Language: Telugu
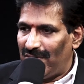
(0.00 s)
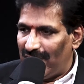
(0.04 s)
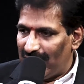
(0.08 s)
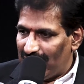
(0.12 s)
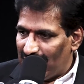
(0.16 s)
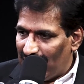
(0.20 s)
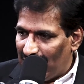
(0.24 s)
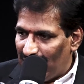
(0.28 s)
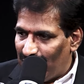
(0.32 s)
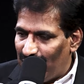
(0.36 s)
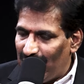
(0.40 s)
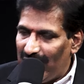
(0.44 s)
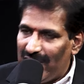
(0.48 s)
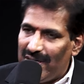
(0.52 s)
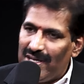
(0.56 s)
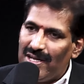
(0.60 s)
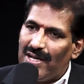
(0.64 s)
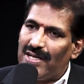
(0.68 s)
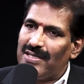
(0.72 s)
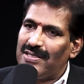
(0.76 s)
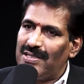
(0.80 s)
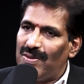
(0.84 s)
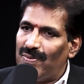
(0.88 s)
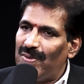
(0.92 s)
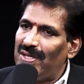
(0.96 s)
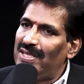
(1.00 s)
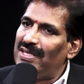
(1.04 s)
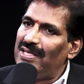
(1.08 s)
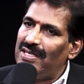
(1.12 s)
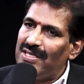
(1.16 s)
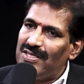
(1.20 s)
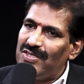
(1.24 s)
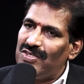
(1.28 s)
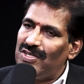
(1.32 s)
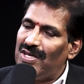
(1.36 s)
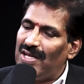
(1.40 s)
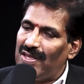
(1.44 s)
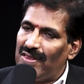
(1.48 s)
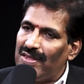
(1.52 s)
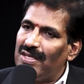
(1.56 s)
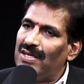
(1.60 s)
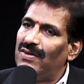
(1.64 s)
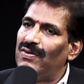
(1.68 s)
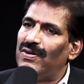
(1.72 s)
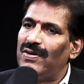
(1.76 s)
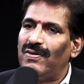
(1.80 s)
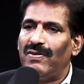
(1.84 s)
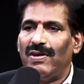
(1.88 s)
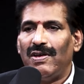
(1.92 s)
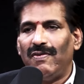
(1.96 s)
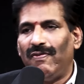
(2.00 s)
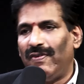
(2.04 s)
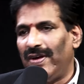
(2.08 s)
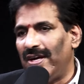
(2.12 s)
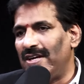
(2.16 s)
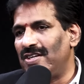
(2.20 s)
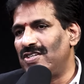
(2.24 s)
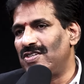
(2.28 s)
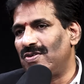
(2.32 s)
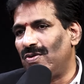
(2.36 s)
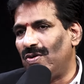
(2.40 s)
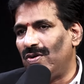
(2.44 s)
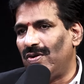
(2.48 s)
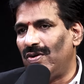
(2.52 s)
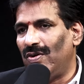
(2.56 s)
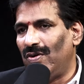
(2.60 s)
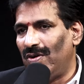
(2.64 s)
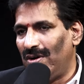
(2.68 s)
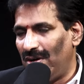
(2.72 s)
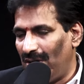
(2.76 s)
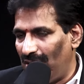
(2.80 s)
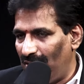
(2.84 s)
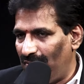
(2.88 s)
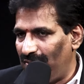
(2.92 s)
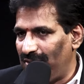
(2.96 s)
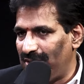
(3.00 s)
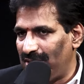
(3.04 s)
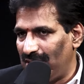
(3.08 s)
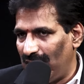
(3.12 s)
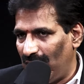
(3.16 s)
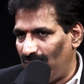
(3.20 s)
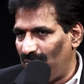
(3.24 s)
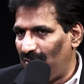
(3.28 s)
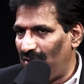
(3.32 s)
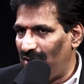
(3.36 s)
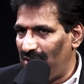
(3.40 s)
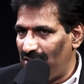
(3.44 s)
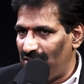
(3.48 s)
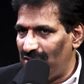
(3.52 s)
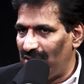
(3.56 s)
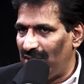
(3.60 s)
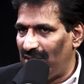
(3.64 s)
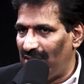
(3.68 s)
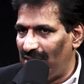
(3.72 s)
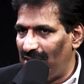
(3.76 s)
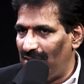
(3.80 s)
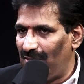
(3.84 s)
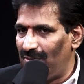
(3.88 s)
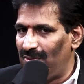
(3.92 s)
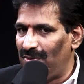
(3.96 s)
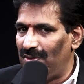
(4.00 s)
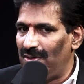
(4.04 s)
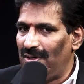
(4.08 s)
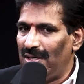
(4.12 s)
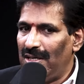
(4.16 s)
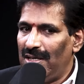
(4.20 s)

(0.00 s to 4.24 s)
అసలు ఈ మీడియాకు సంబంధించినంతటి వరకు వెరిఫికేషన్ ఒక నోడల్ ఆఫీసర్ని అపాయింట్ చేద్దాము